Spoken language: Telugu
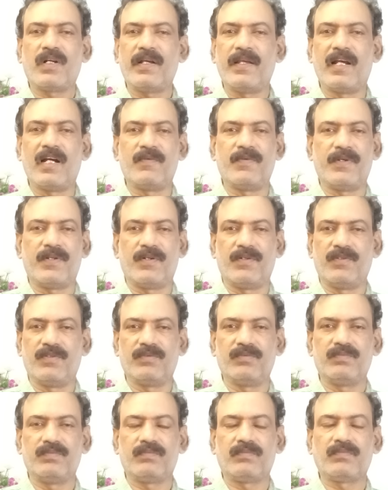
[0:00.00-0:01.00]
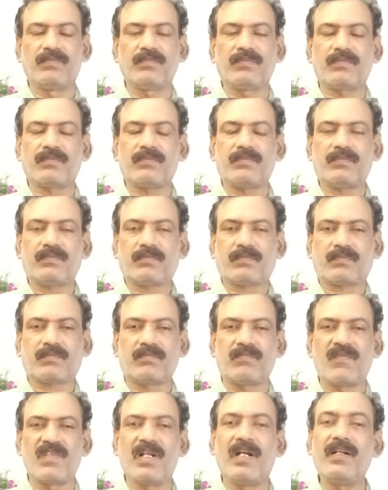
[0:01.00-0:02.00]
ఒక యాభై రెండు
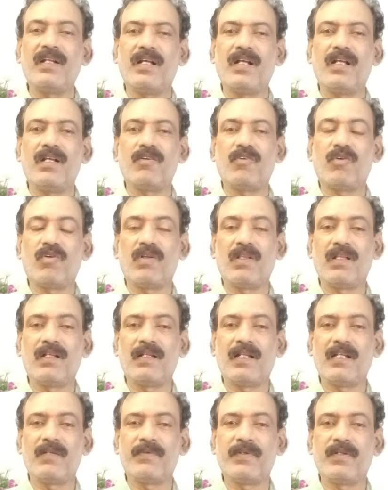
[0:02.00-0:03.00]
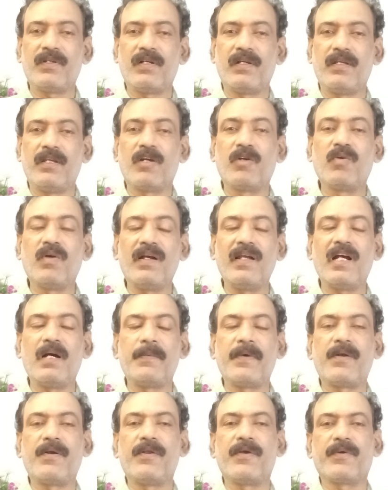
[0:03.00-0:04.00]
అంటే రెండు వందల నలభై ఎక్కువ
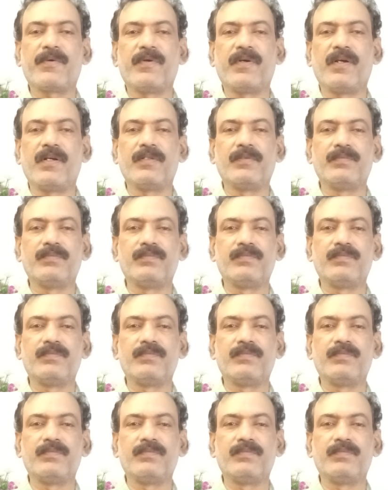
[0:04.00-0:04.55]
యాభై రెండు ఎక్కువ